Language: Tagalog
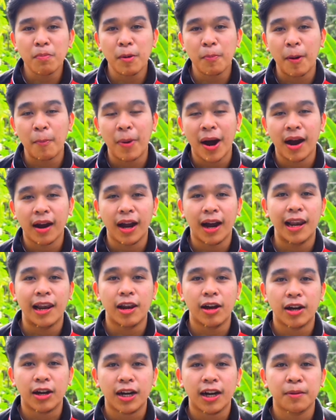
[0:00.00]
Upang
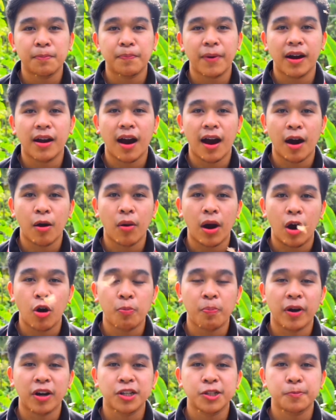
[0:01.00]
mapabagal ang
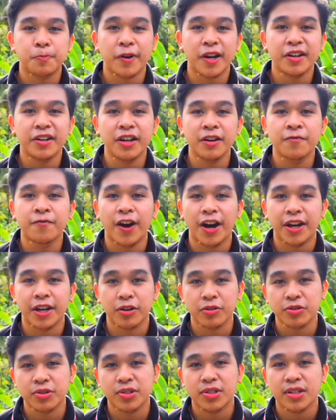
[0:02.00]
paghawa o pag-spread
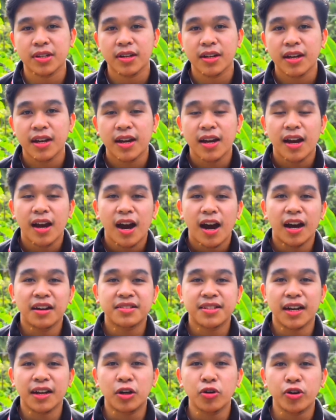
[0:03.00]
ng virus,
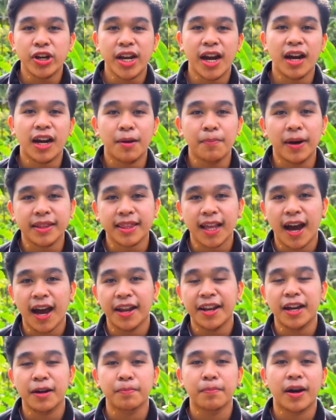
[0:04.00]
ang sangguniang
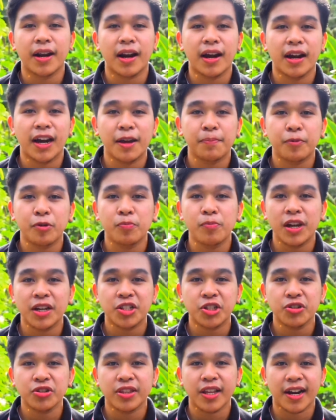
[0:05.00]
kabataan ng Barangay
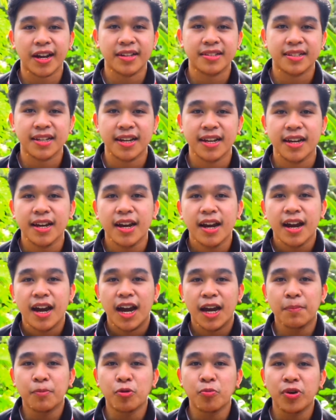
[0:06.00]
Poblasyon
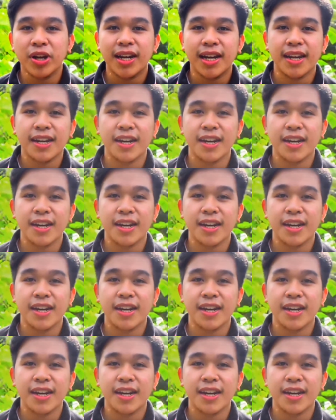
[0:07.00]
13 ay